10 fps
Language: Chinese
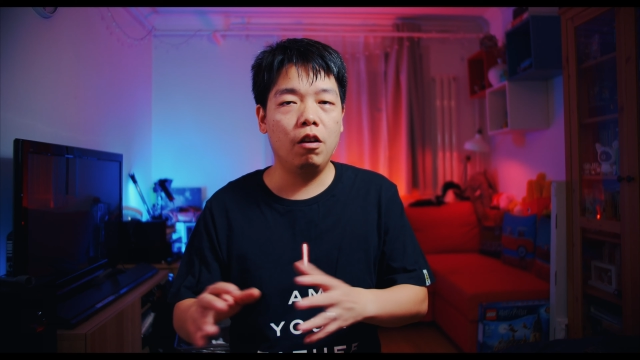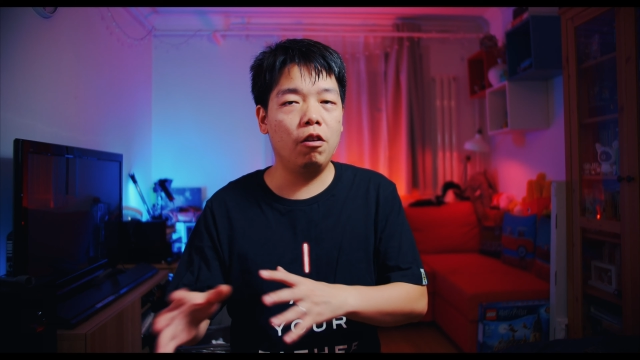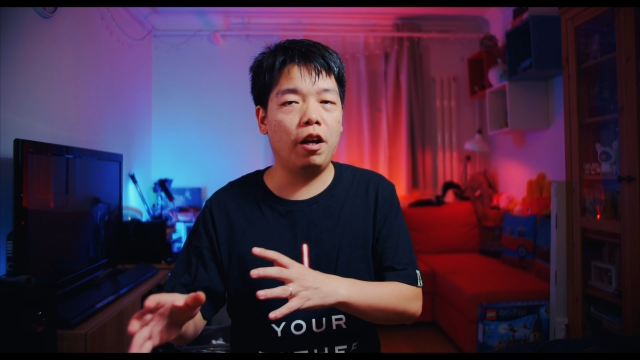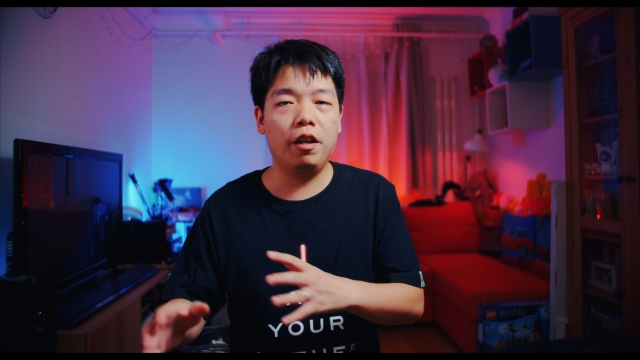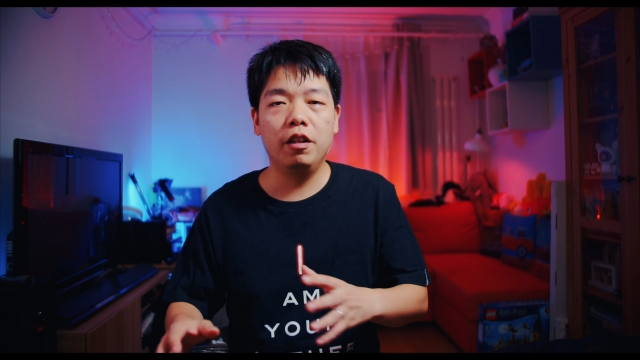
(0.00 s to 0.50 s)

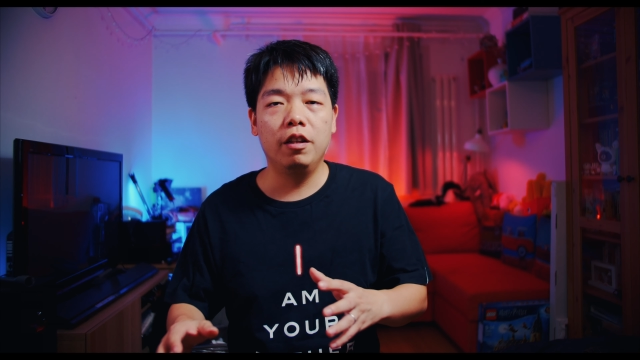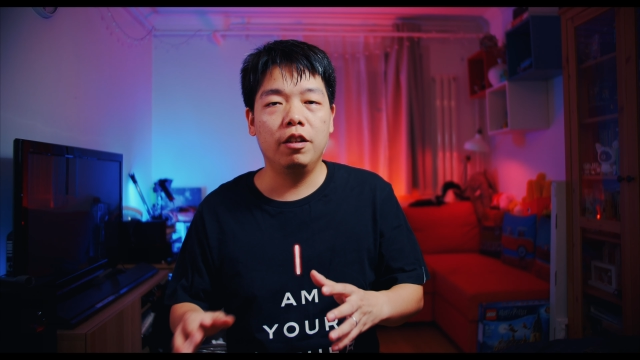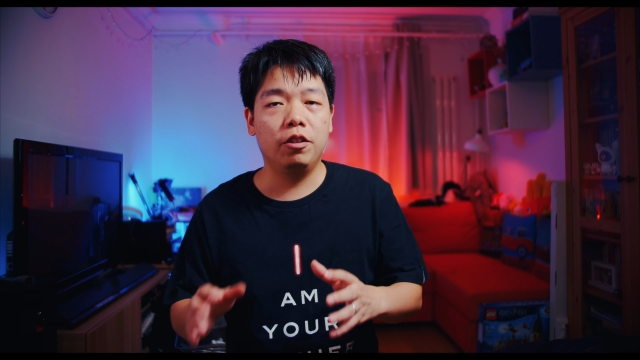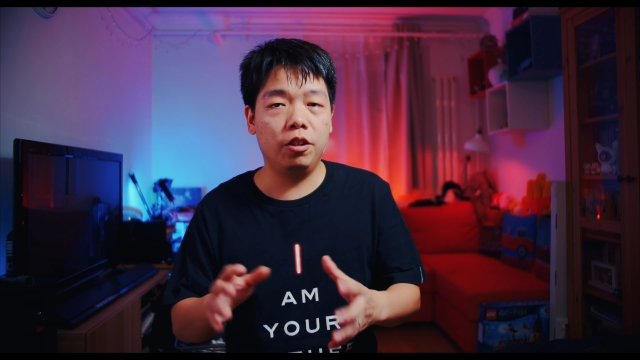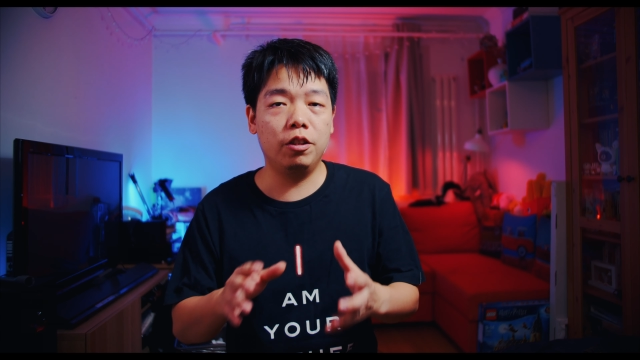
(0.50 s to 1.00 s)
OK，
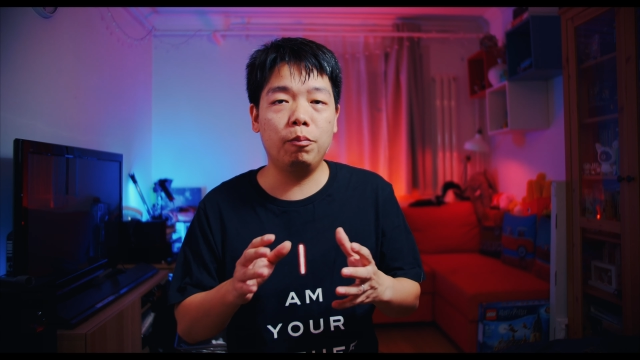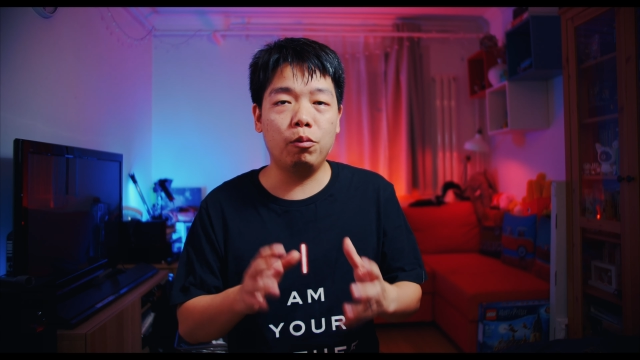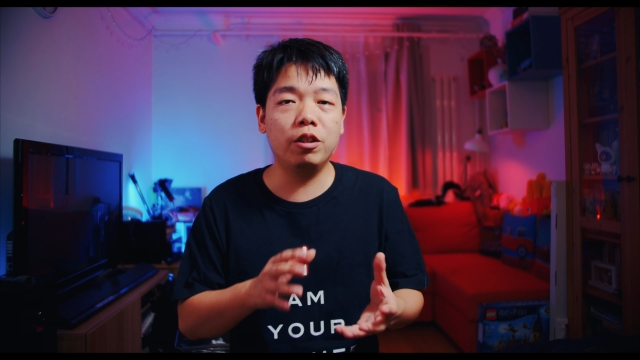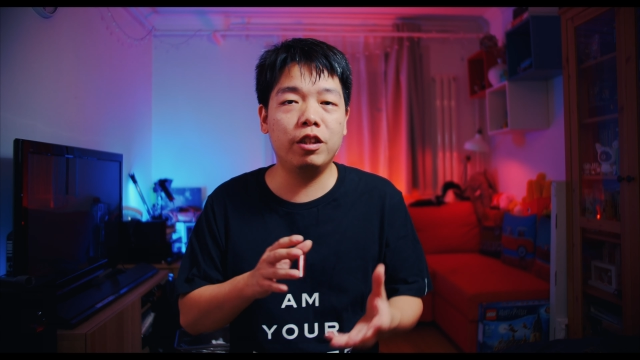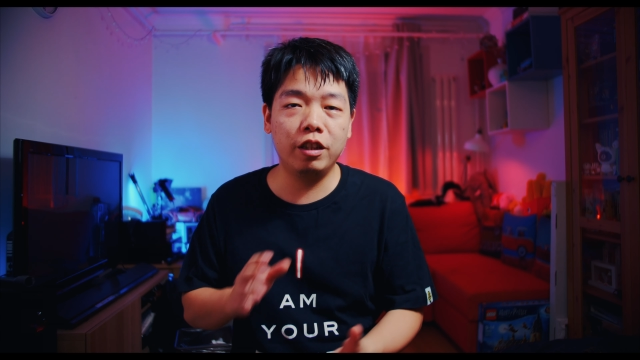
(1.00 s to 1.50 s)
其实
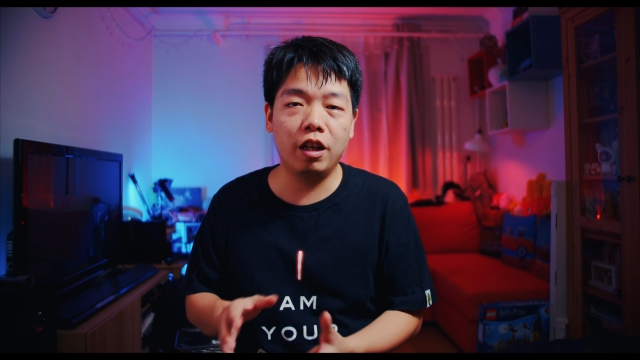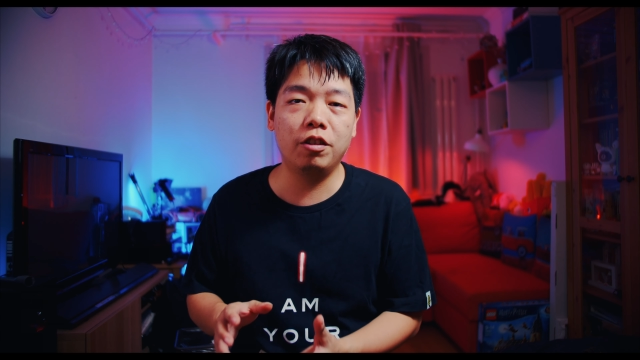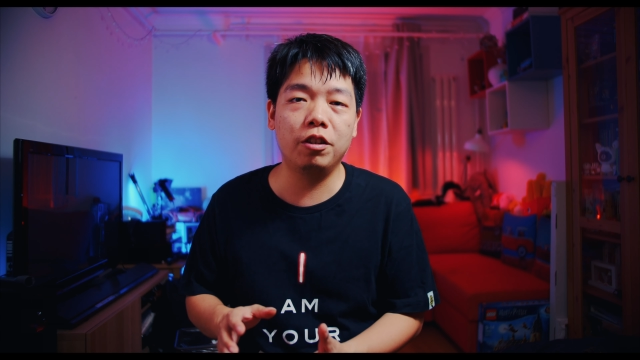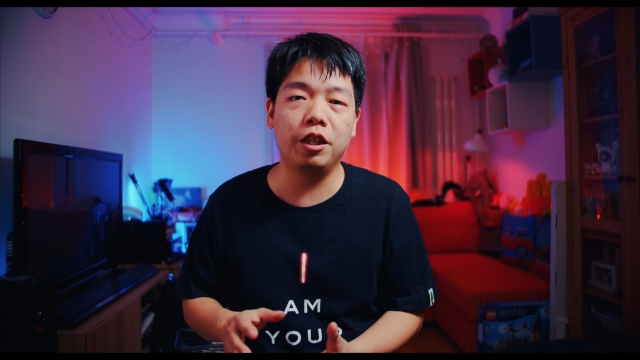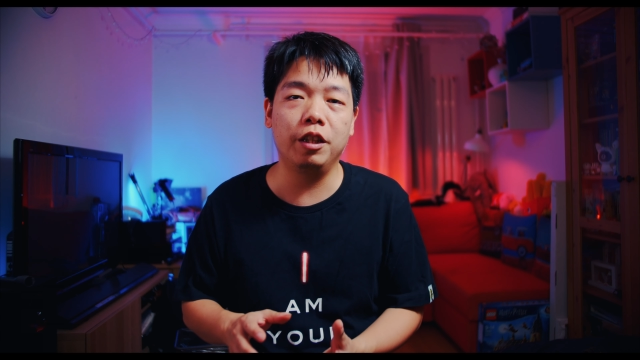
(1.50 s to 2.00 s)
不是今天的
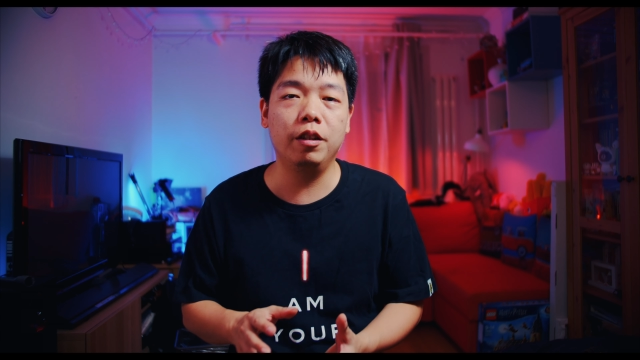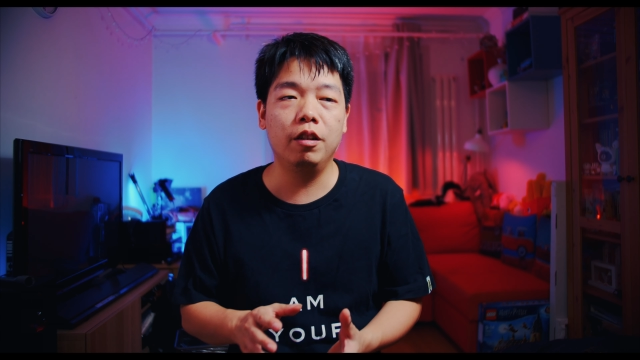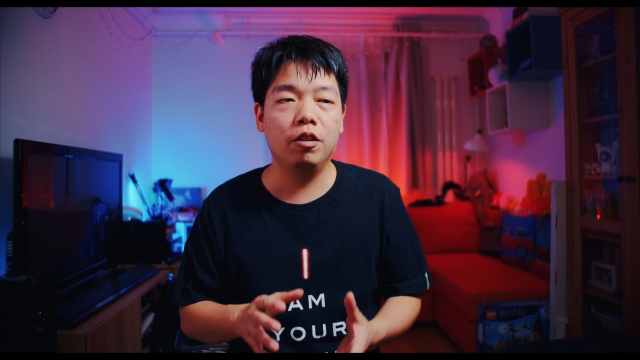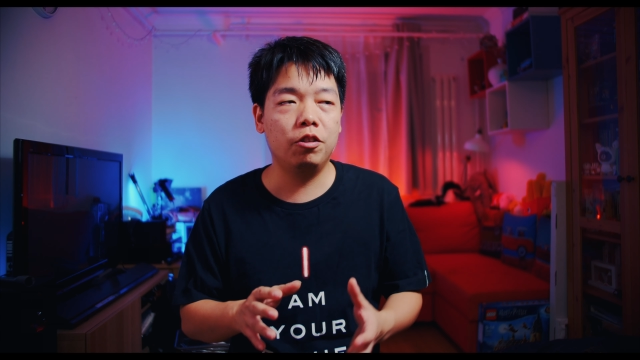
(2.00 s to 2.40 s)
事情，